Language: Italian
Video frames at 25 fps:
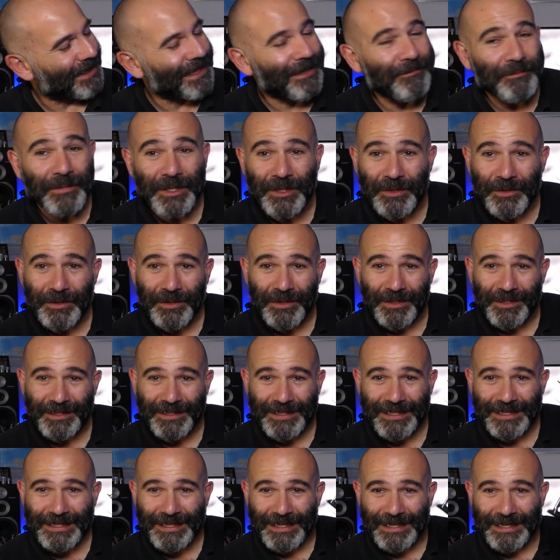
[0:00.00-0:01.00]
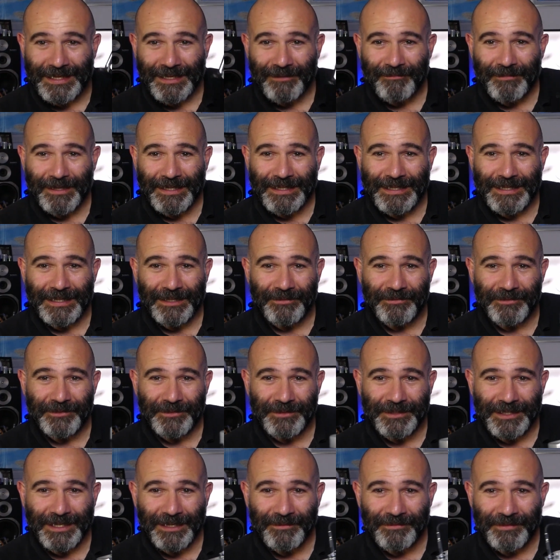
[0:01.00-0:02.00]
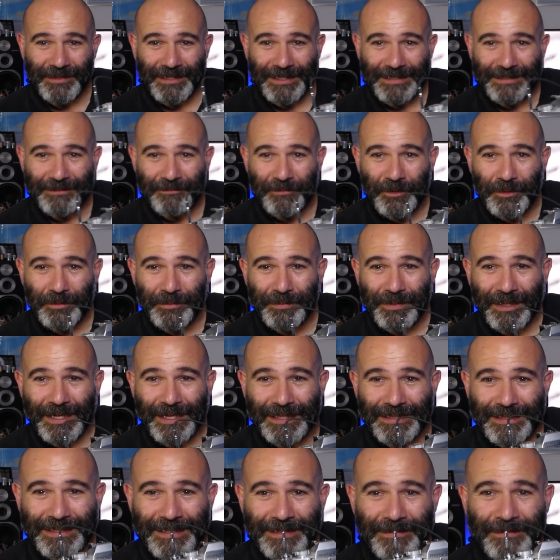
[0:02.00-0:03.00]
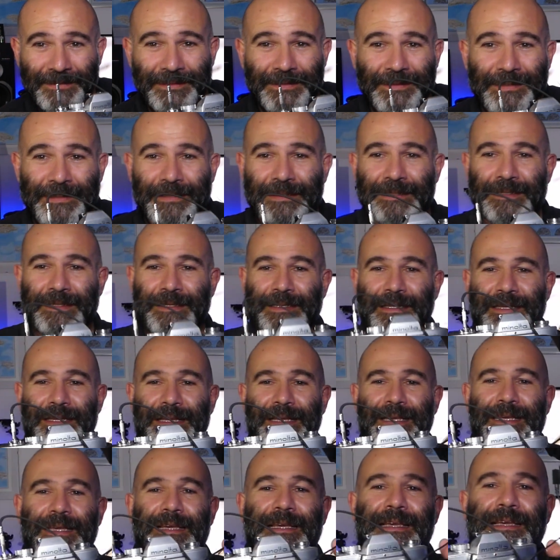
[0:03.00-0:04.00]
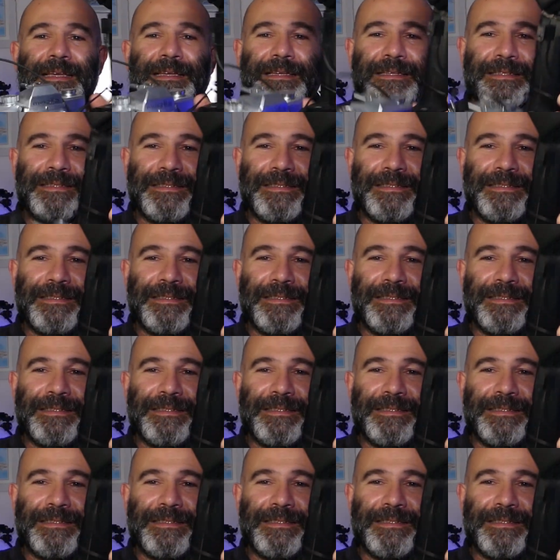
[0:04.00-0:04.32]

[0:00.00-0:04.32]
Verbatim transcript: della Minolta che era la macchina fotografica di mio padre e